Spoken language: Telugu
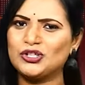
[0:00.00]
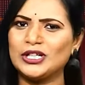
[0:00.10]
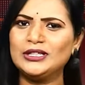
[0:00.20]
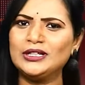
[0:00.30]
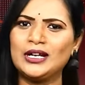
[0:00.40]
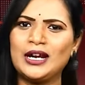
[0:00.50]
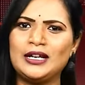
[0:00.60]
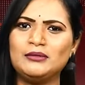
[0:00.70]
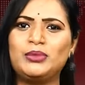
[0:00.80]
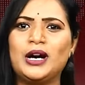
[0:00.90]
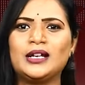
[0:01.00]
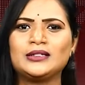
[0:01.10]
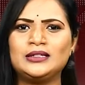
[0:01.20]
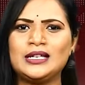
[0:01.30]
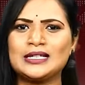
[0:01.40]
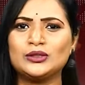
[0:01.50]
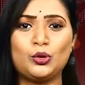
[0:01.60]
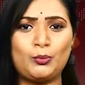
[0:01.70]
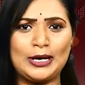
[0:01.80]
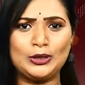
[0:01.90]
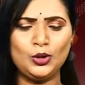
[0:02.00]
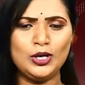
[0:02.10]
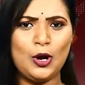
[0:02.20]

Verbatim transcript: చంద్రగ్రహణం భారతదేశంతో పాటు